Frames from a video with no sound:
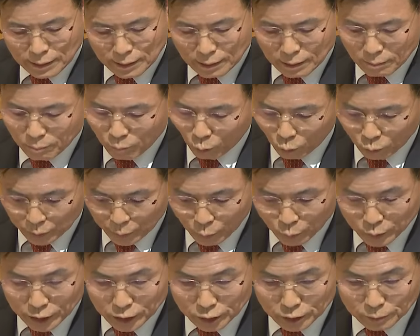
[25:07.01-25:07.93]
まとめ
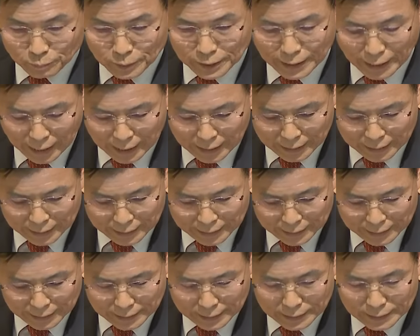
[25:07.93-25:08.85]
た
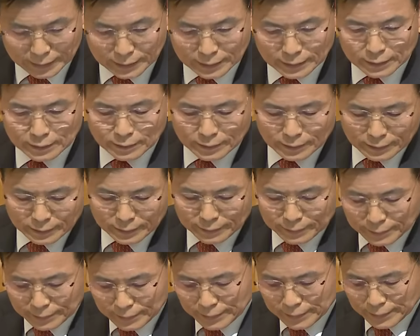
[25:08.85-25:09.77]
文章を
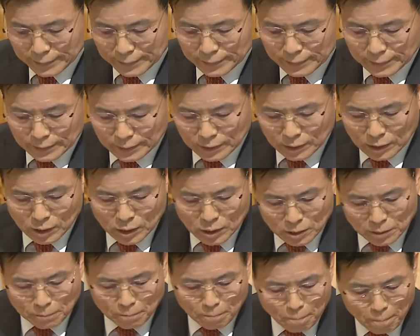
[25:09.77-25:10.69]
引用して
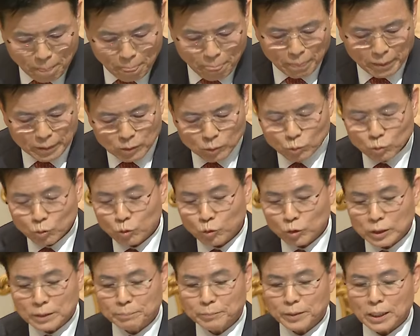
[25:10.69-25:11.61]
追悼の字を送って
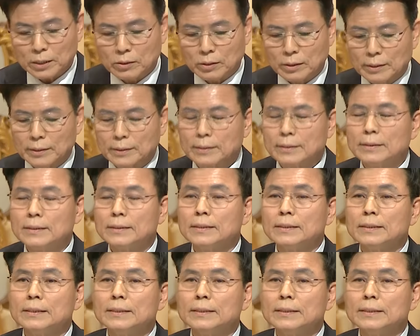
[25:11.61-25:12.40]
くださいました。